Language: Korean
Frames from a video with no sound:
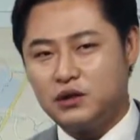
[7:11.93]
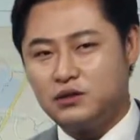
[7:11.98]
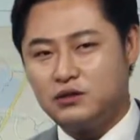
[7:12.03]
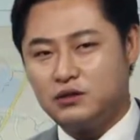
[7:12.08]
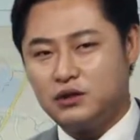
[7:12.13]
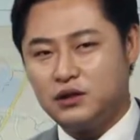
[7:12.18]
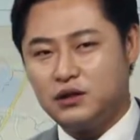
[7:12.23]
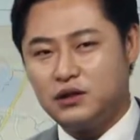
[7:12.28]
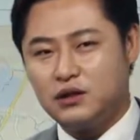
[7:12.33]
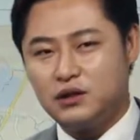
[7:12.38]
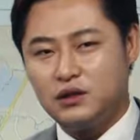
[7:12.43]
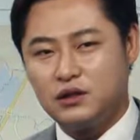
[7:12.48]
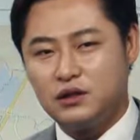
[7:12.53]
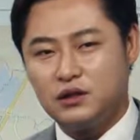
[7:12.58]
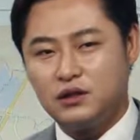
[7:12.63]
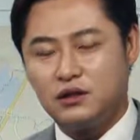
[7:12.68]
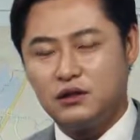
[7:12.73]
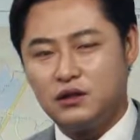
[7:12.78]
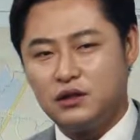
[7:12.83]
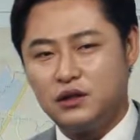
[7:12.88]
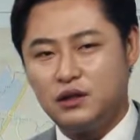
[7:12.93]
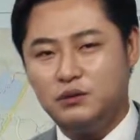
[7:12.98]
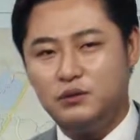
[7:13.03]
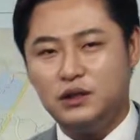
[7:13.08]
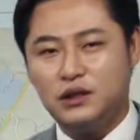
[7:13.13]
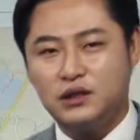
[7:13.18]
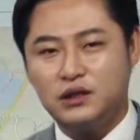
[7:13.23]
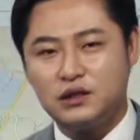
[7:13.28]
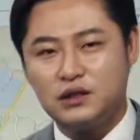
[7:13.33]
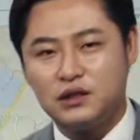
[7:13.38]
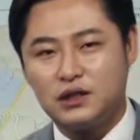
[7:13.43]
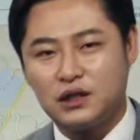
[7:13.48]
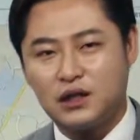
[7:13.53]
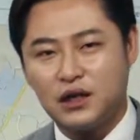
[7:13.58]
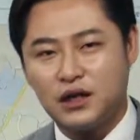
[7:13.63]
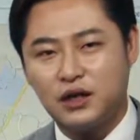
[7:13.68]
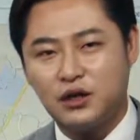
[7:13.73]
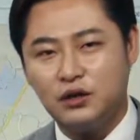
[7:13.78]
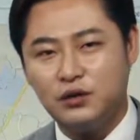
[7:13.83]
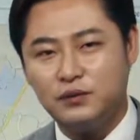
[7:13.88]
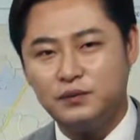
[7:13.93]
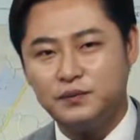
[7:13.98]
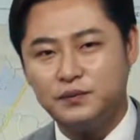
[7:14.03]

수 있는 그런 힘이 있으실까요?